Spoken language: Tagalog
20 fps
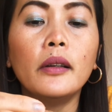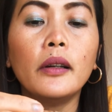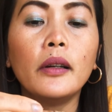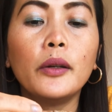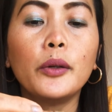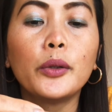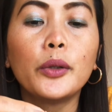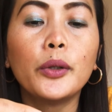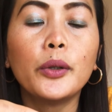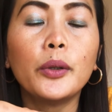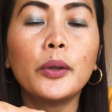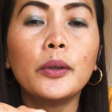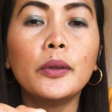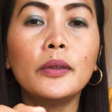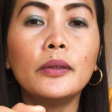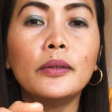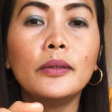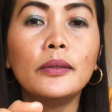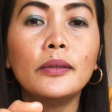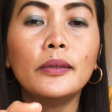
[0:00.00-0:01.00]
ano to,
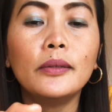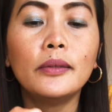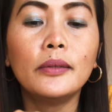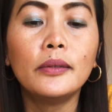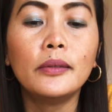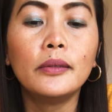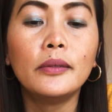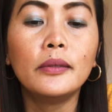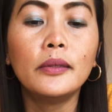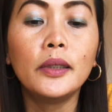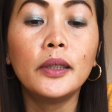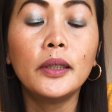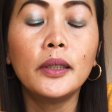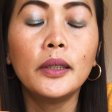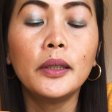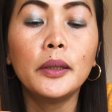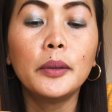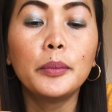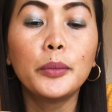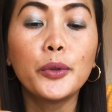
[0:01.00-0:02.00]

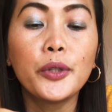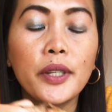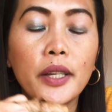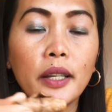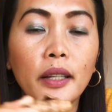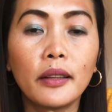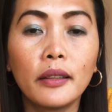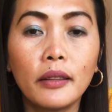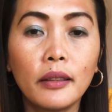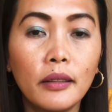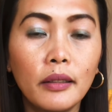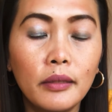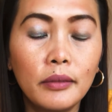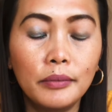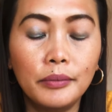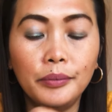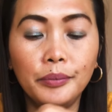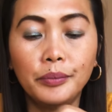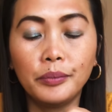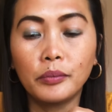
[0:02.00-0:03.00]
uh, pusit.
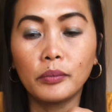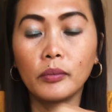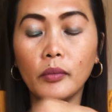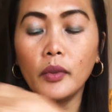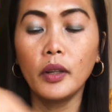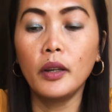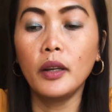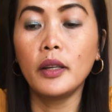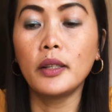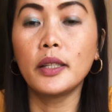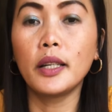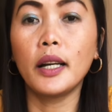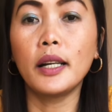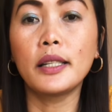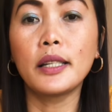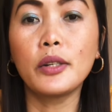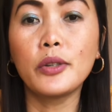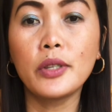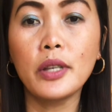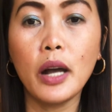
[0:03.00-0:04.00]

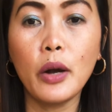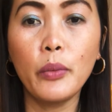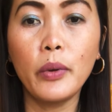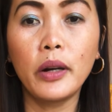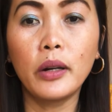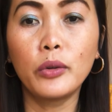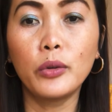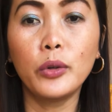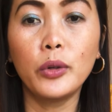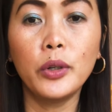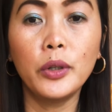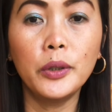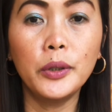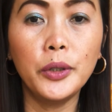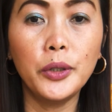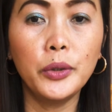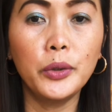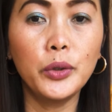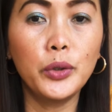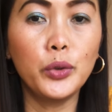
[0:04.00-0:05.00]
Saka sausawan ko,
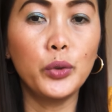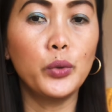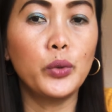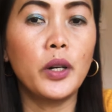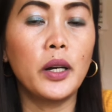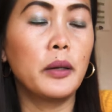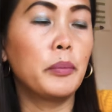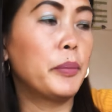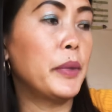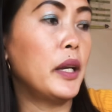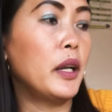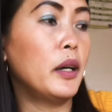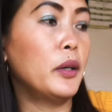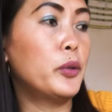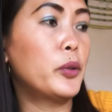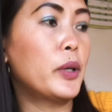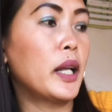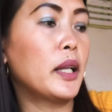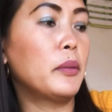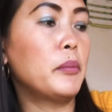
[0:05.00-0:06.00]
yung sukang
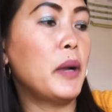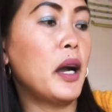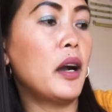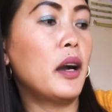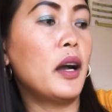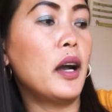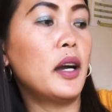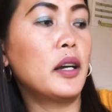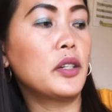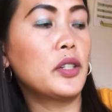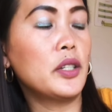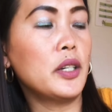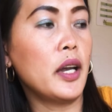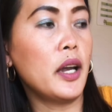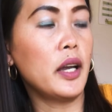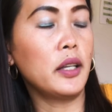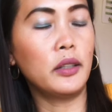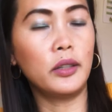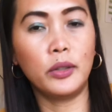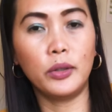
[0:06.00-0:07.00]
pinakurat, maanghang siya
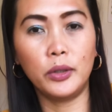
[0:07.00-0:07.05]
at